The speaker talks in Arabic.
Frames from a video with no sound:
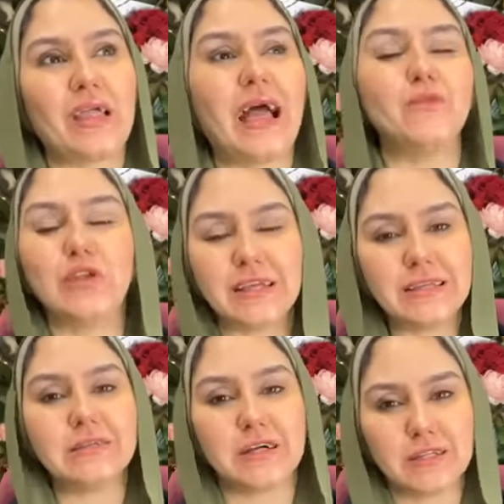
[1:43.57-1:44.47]
الحمد لله ان
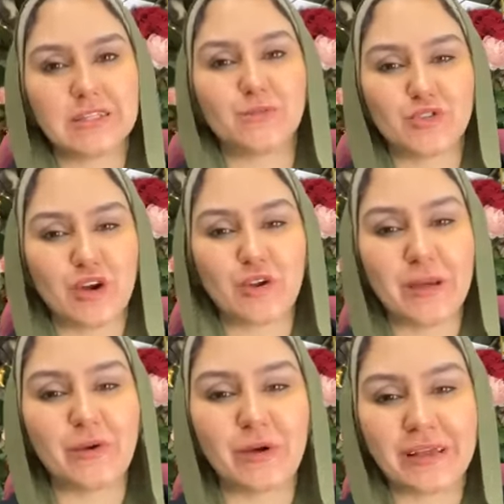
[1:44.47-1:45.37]
احنا خلصنا من شهر
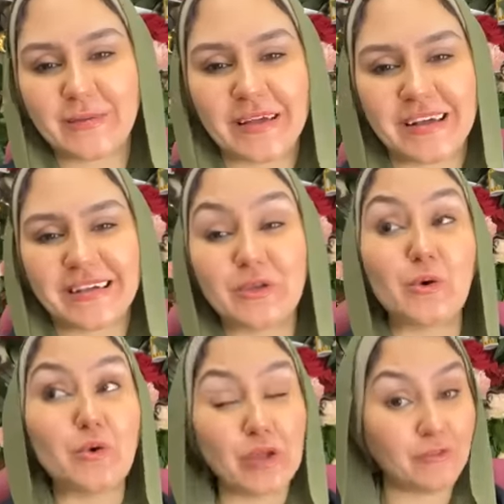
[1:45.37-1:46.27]
مايو يا جماعه يعني
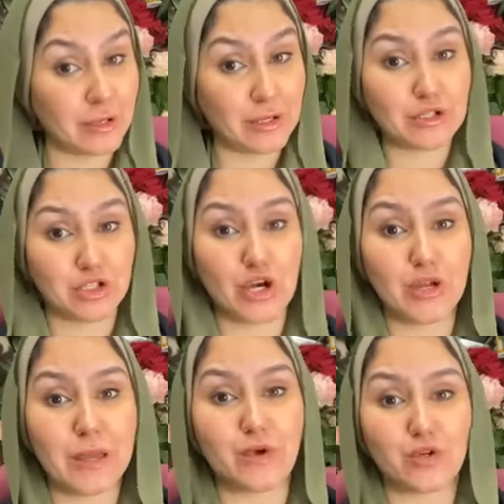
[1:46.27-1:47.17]
قولوا لي فعلا
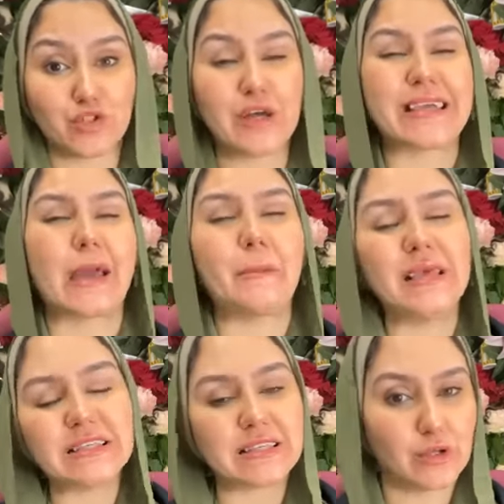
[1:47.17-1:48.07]
شهر مايو كان شهر
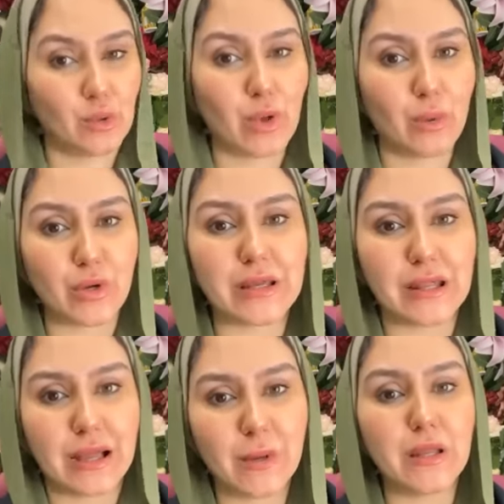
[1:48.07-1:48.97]
كبيس عندكم يا برج
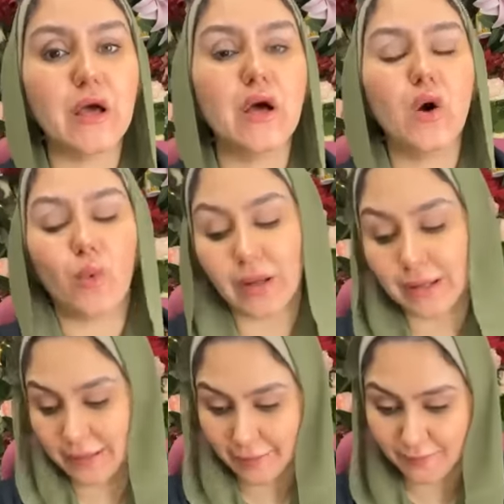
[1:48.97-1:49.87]
الحمل
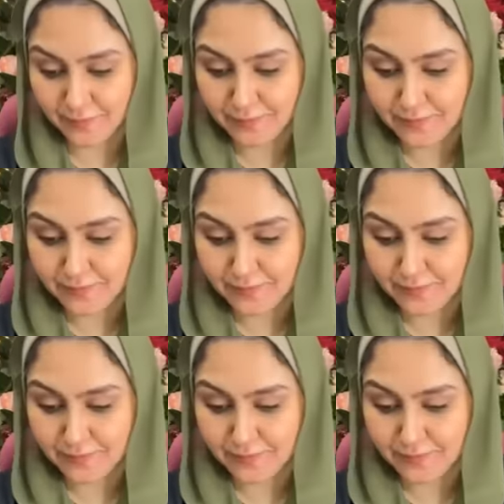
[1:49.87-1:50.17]
ولا لا